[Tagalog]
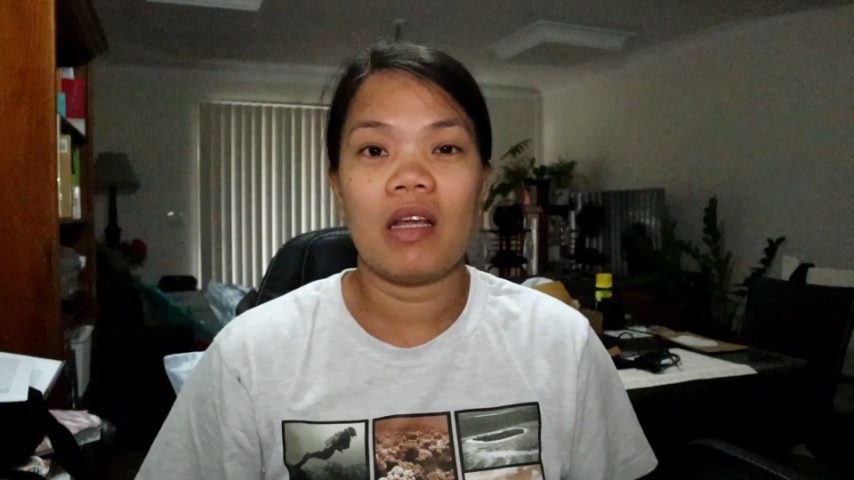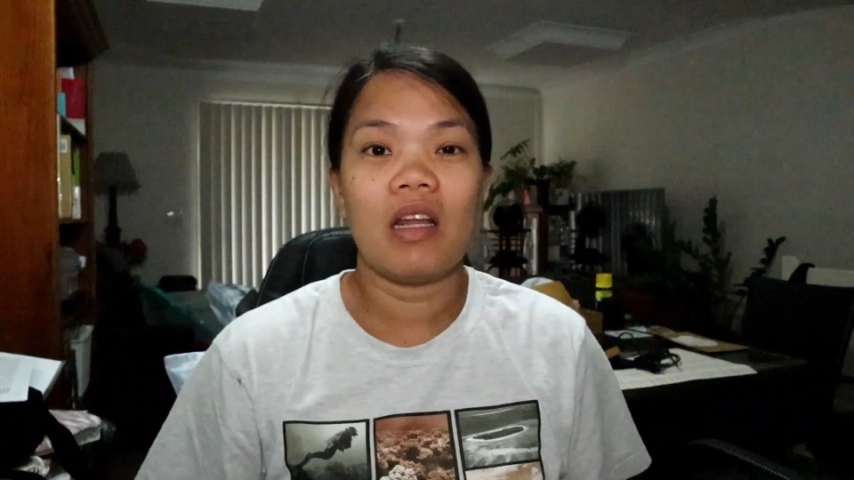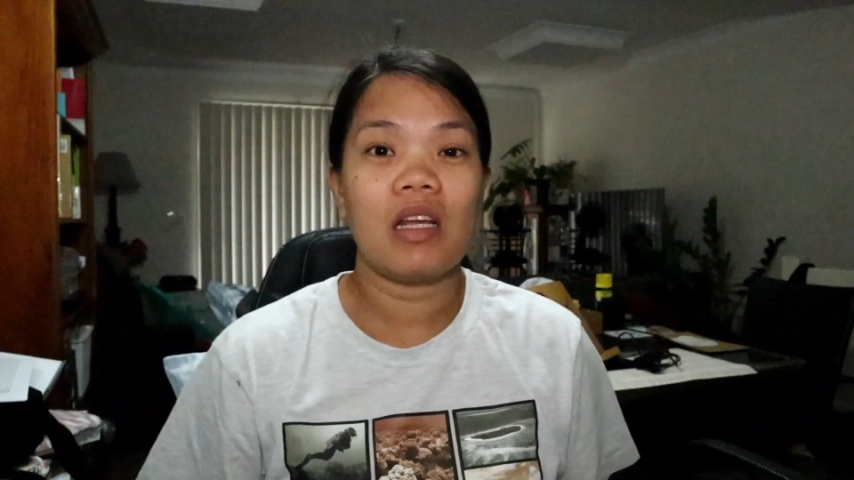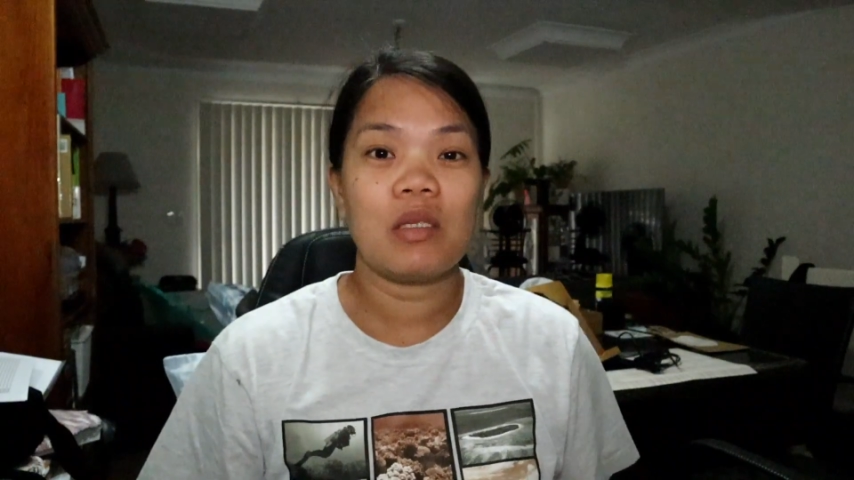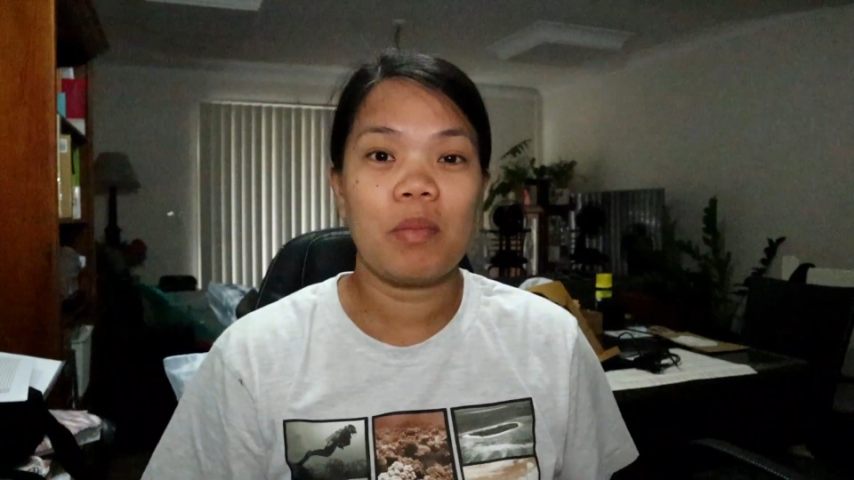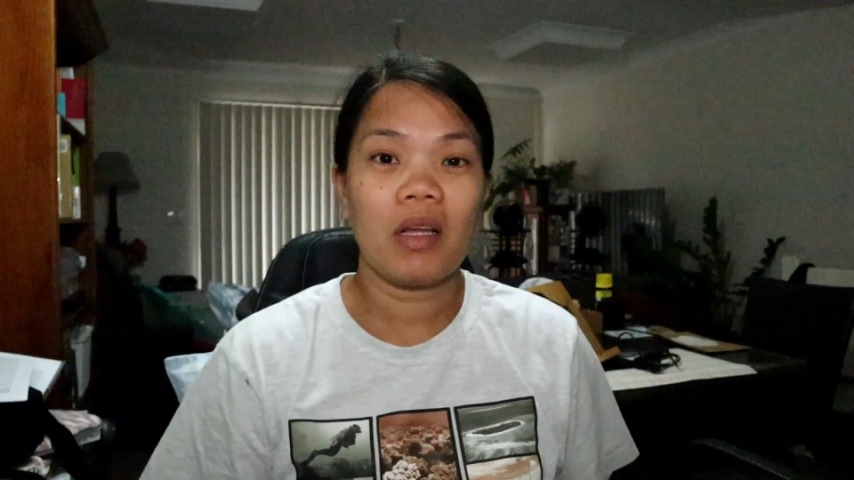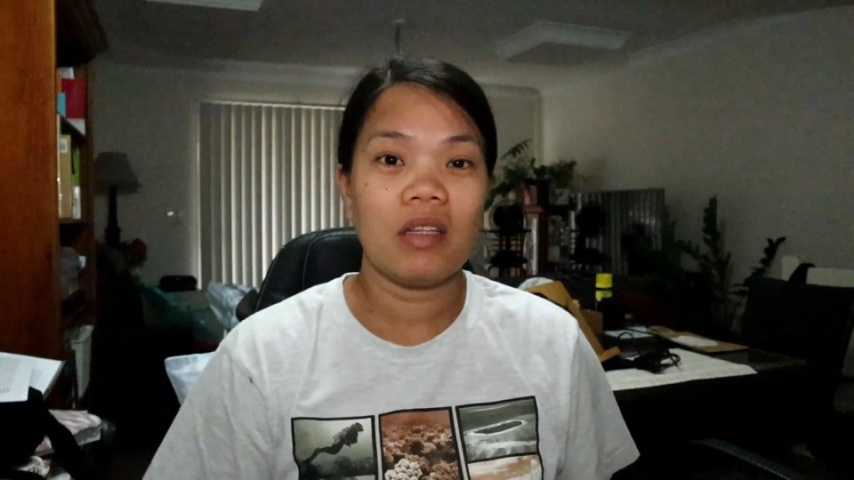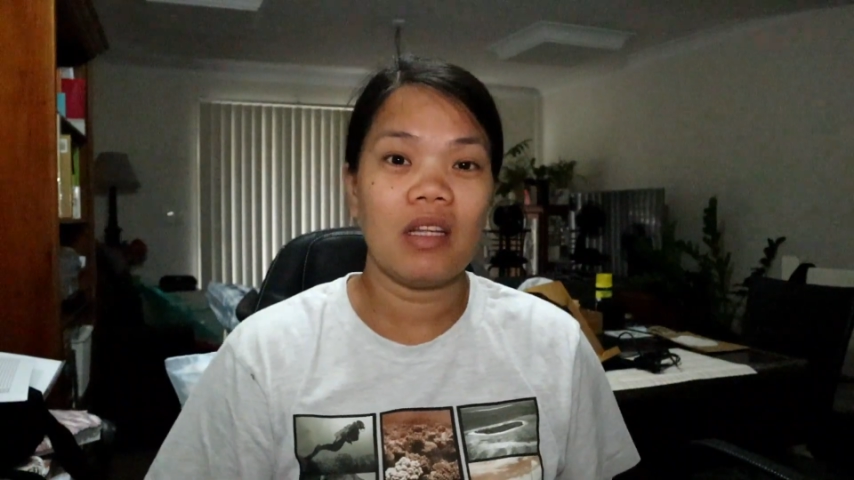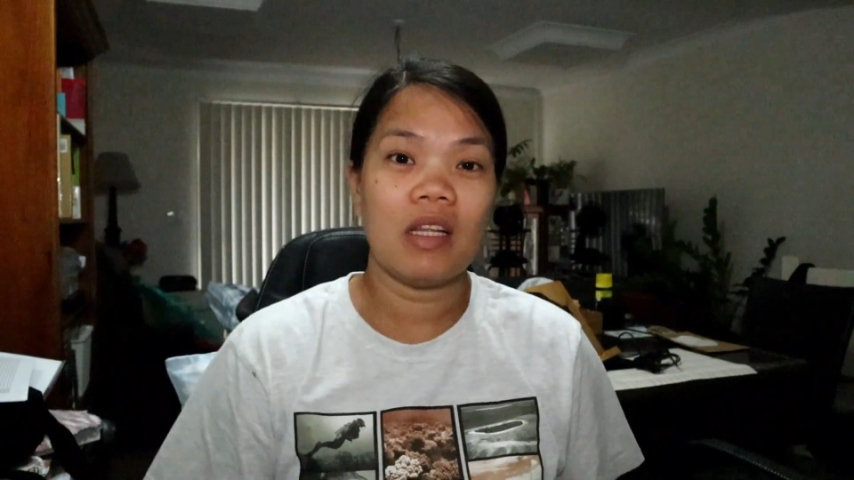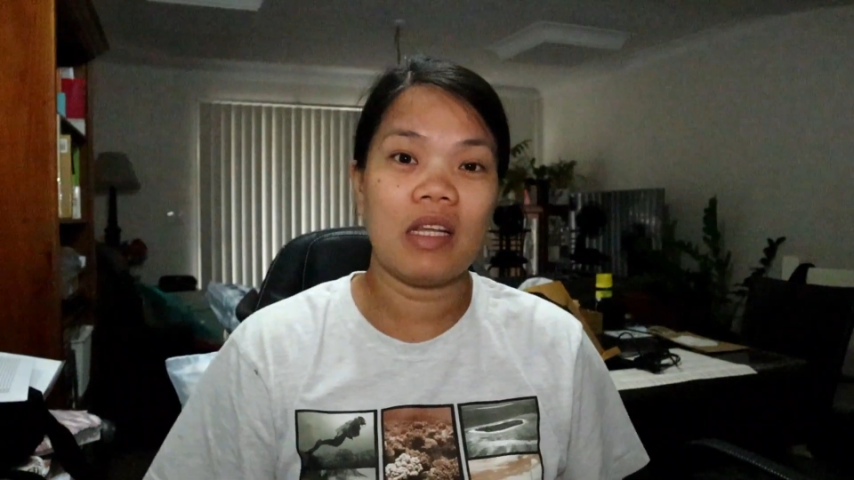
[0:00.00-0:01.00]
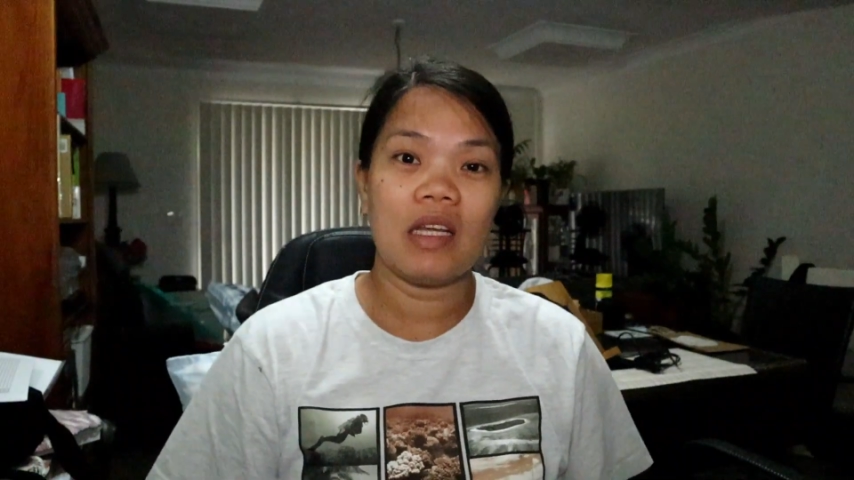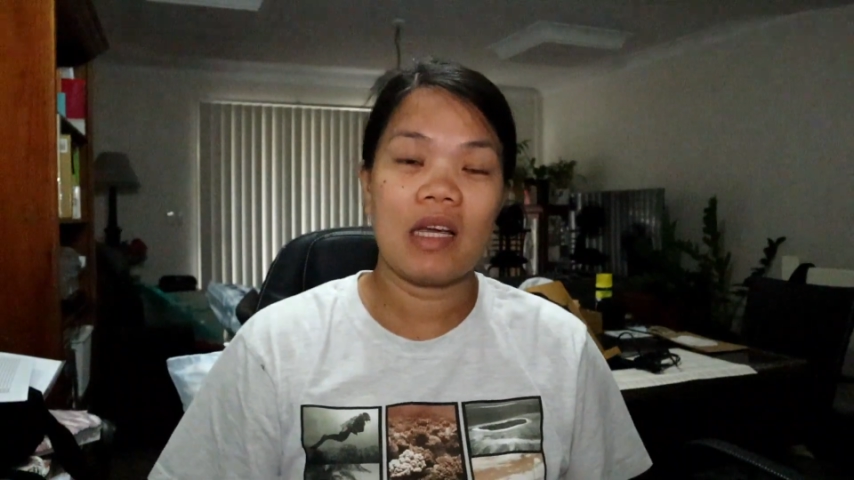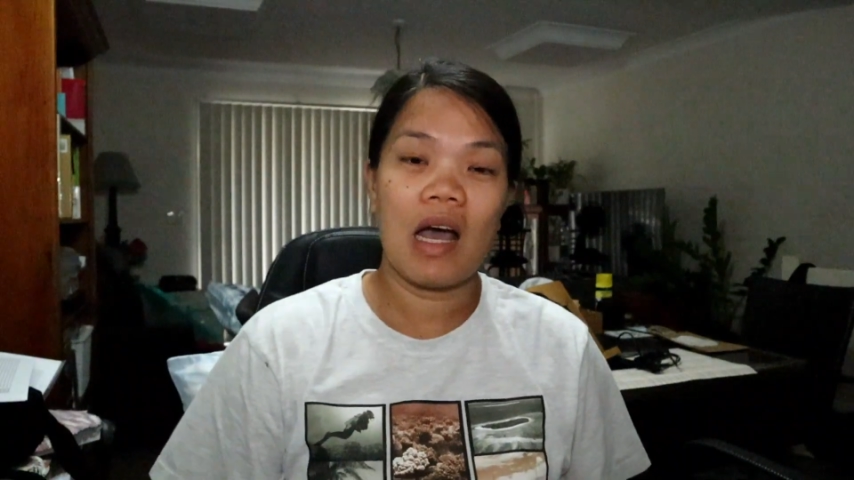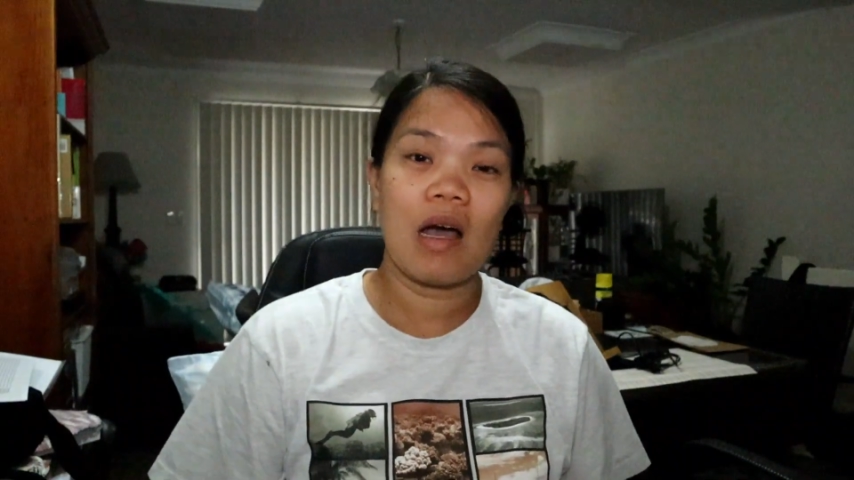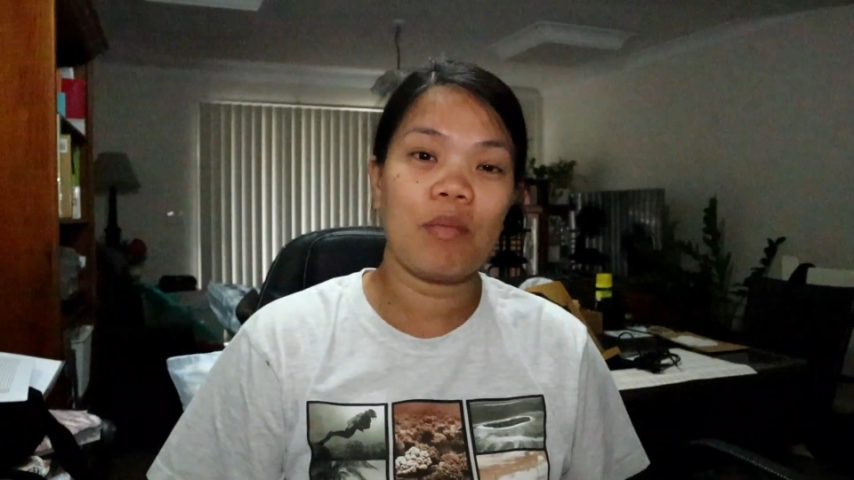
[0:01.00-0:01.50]
unexpectedly,
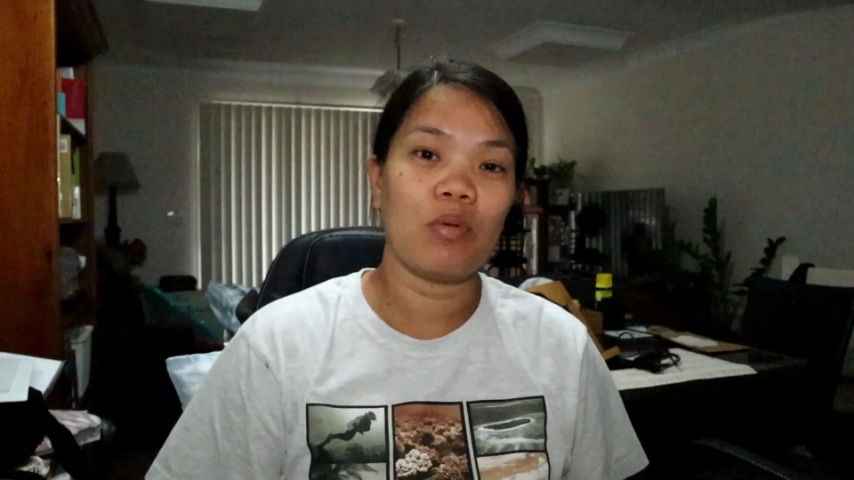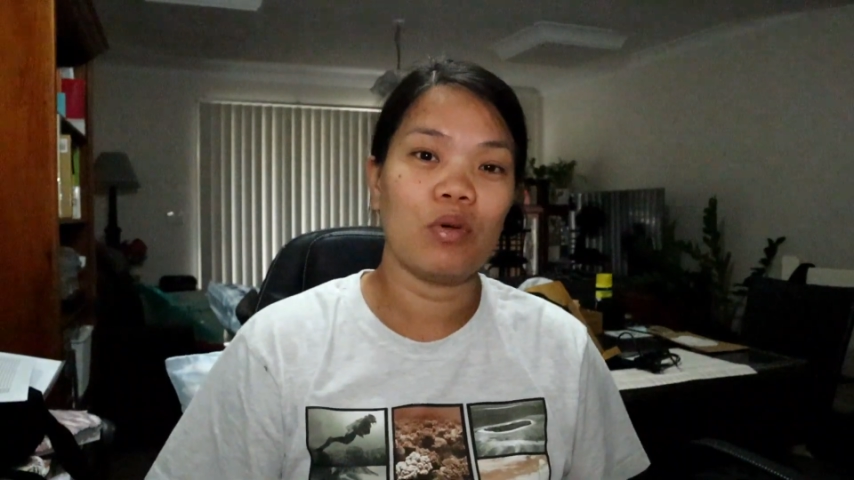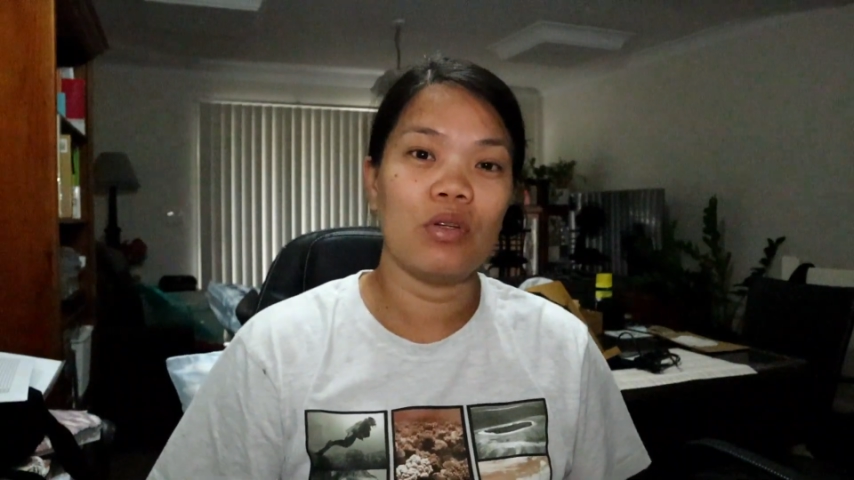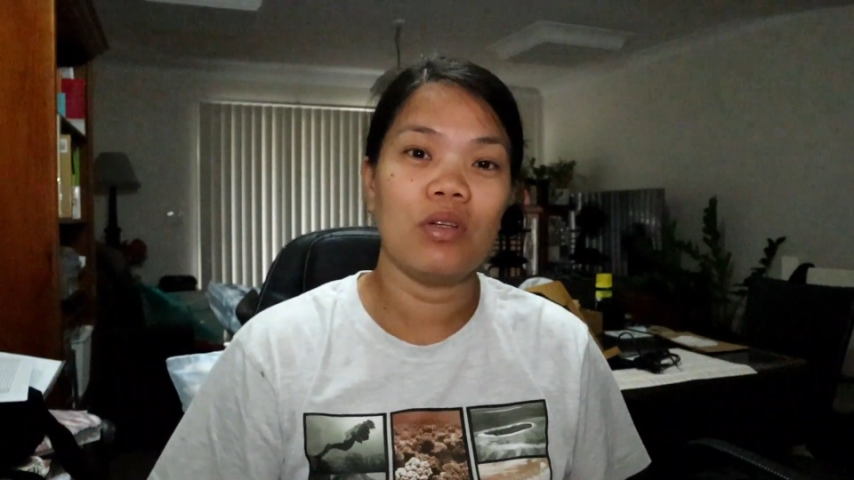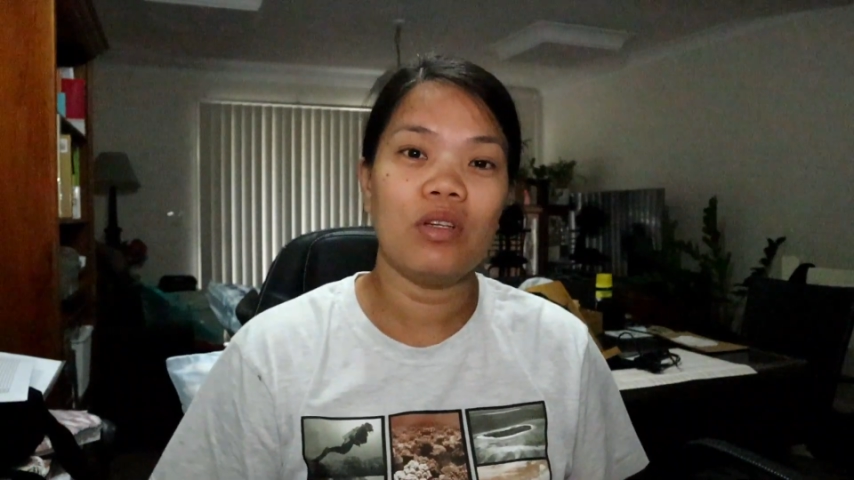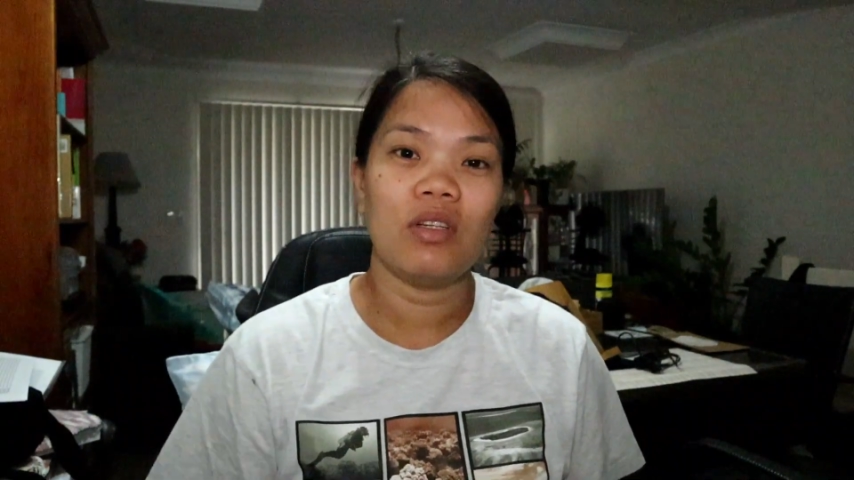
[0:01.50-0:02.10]
kahapon,